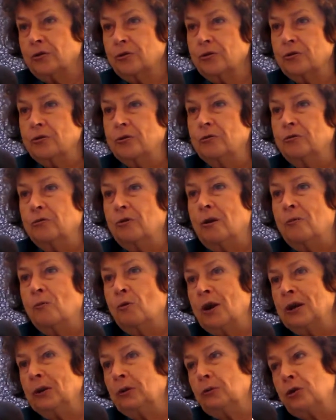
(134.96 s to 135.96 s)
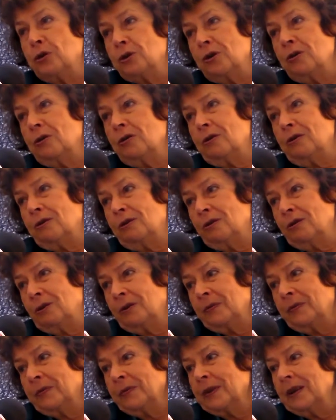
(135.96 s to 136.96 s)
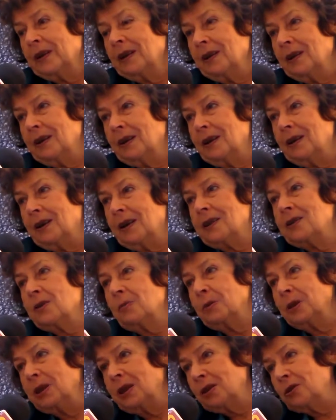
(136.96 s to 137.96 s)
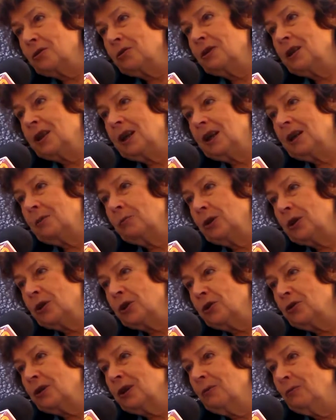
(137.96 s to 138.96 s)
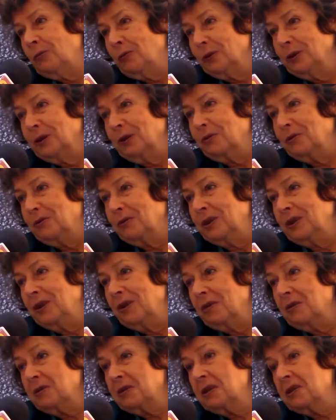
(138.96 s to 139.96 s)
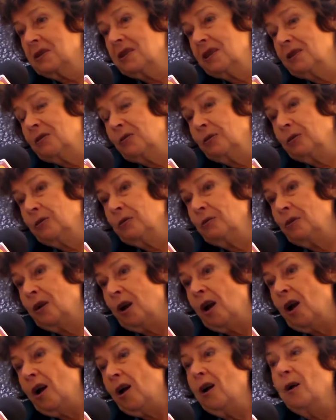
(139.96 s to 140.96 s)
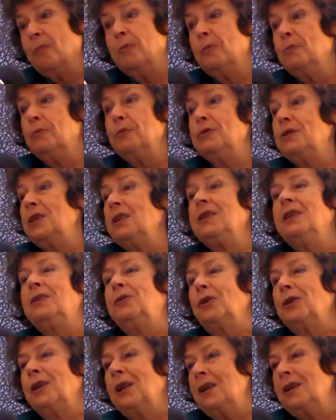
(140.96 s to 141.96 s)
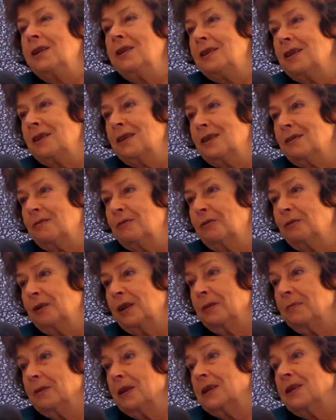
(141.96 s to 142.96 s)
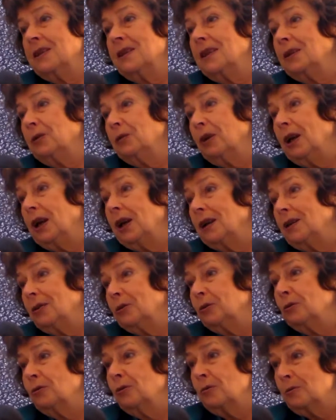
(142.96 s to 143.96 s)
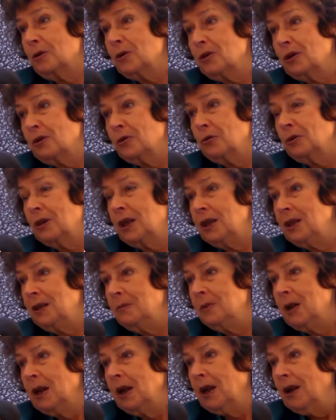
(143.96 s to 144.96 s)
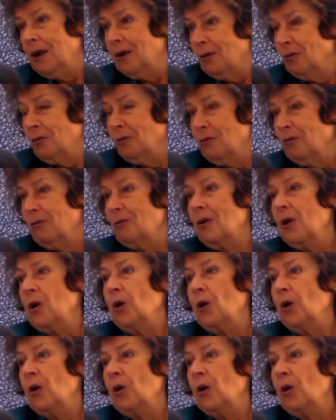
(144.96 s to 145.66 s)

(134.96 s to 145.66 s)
je, vois moins de gens euh, à l'Assemblée nationale, moins de gens qui me font des confidences, et c'est devenu un peu plus éditorialisé, si vous voulez, mais c'est naturel. Quand on commence dans le journalisme, on,